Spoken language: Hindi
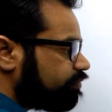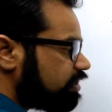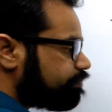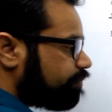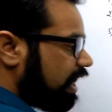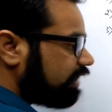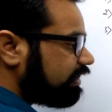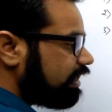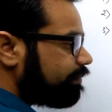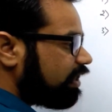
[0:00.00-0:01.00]
मीन्स पाथ
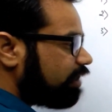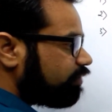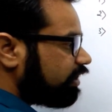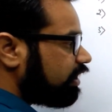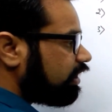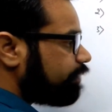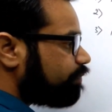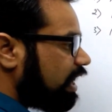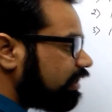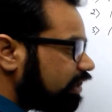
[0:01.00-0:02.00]
के लिए पहले हम देखते हैं कि
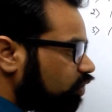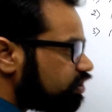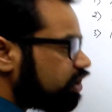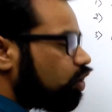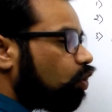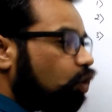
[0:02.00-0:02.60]
पाथ क्या होना चाहिए